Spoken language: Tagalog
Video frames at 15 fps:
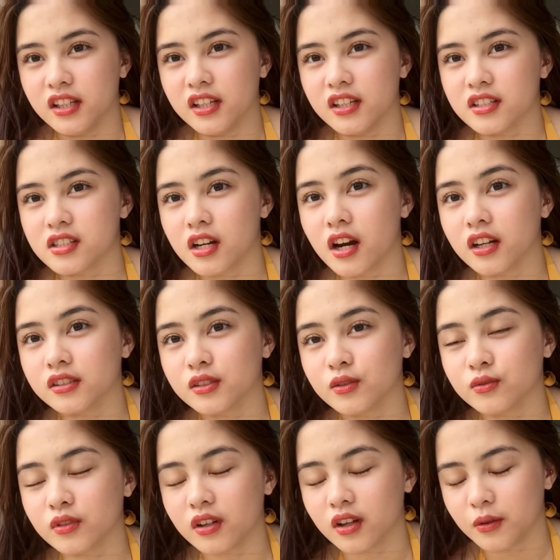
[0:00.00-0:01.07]
Eh, siya kasi
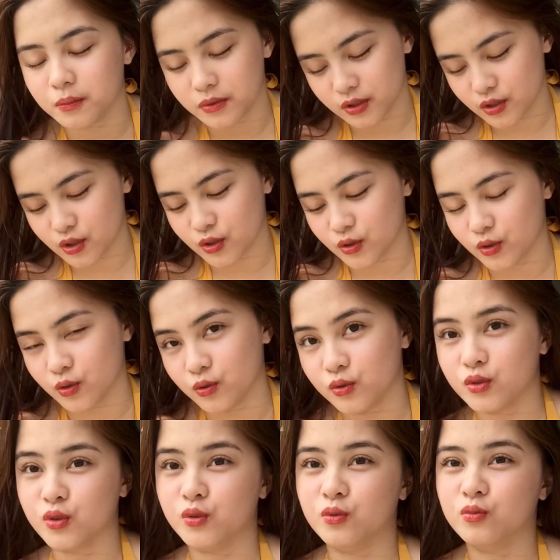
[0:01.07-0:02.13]
yung taga-picture ko.
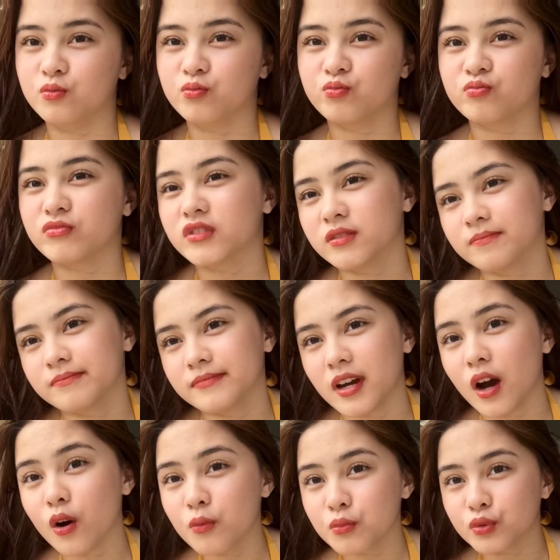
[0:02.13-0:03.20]
So,
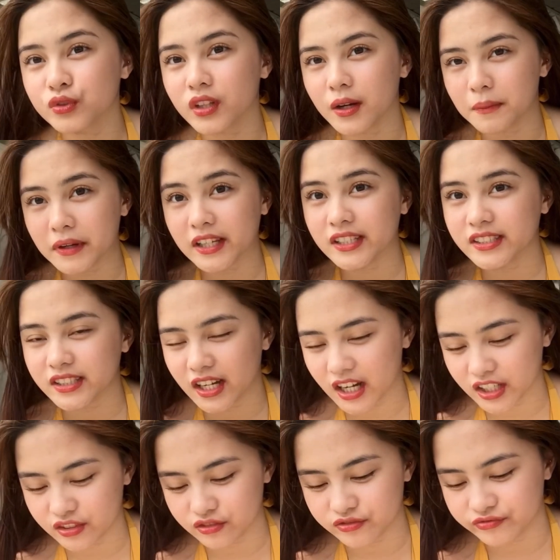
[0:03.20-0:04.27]
ako muna mag-isa
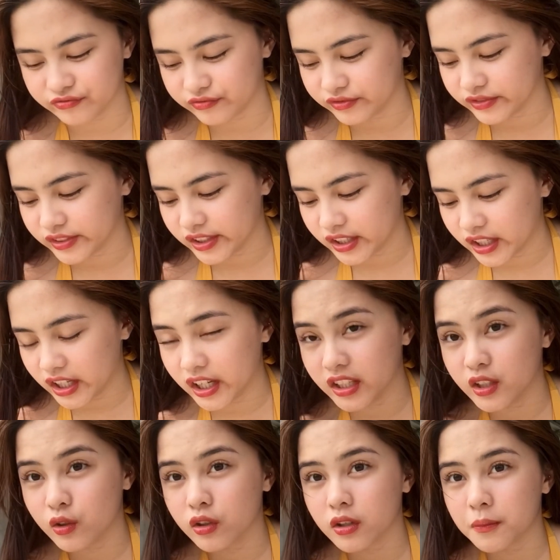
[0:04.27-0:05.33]
ngayon.
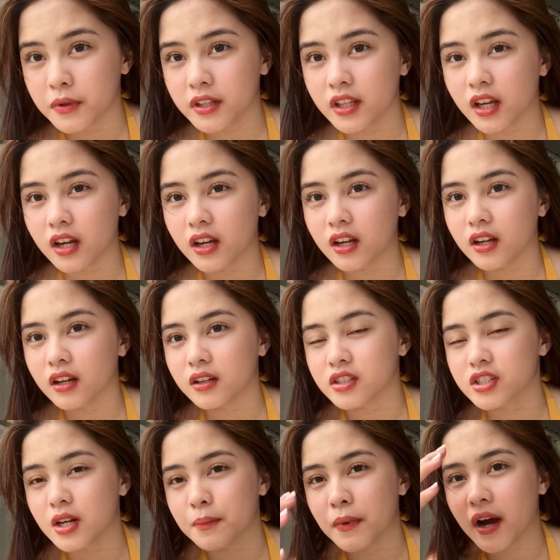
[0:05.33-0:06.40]
Eh, hindi ko naman na
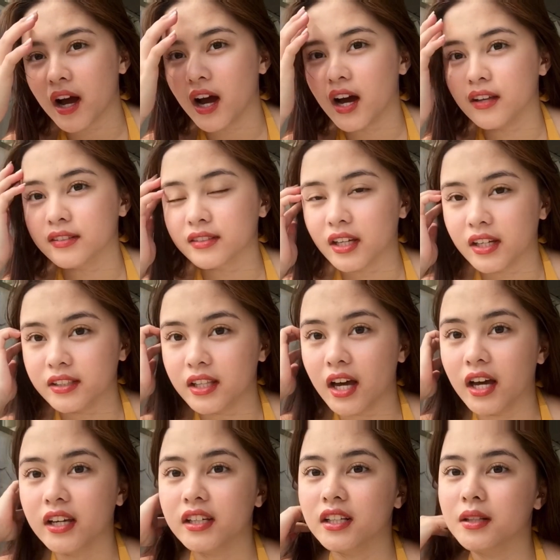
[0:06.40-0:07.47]
siya maaantay
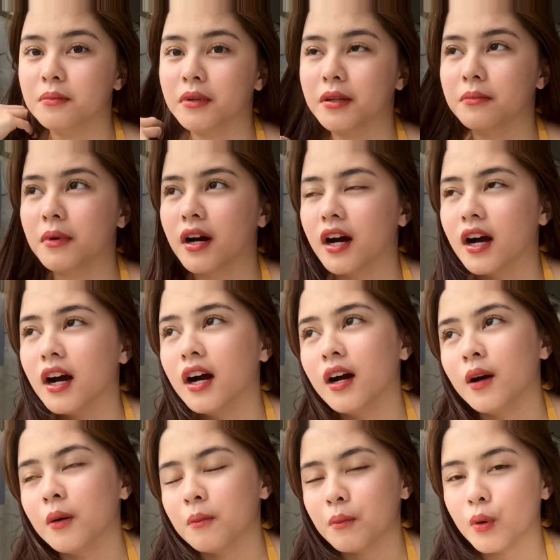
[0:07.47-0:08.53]
dahil may mga
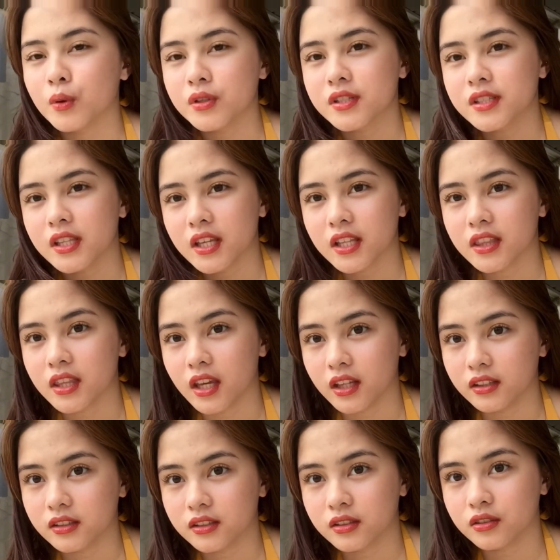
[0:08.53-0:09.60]
posting
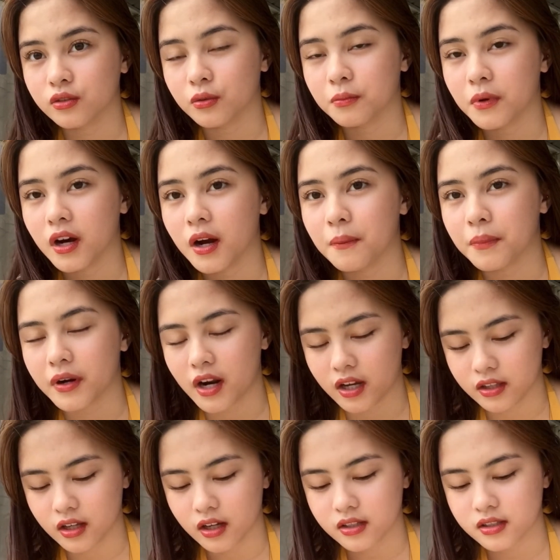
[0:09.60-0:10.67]
dates yung mga
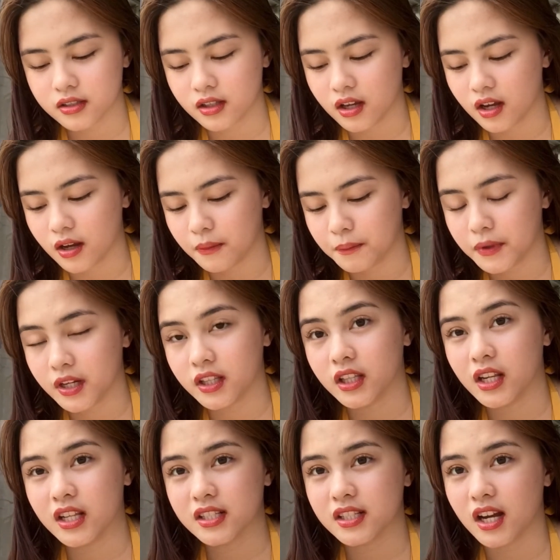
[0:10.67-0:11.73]
products na
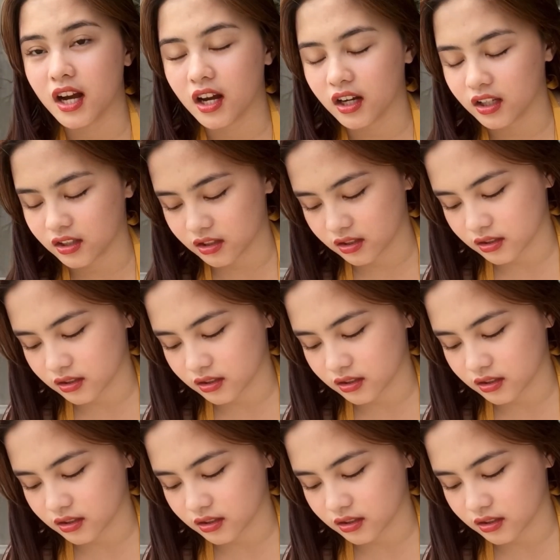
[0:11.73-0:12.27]
pinadala sa akin.